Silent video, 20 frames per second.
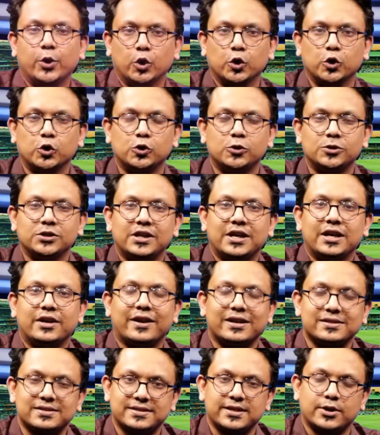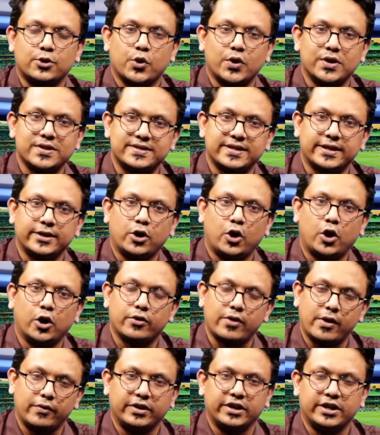হলো রাজস্থান রয়্যালসের
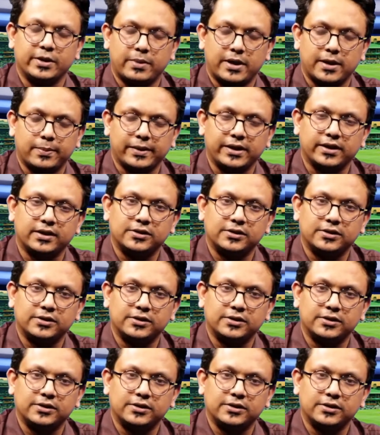অলরাউন্ডার ডিপার্টমেন্ট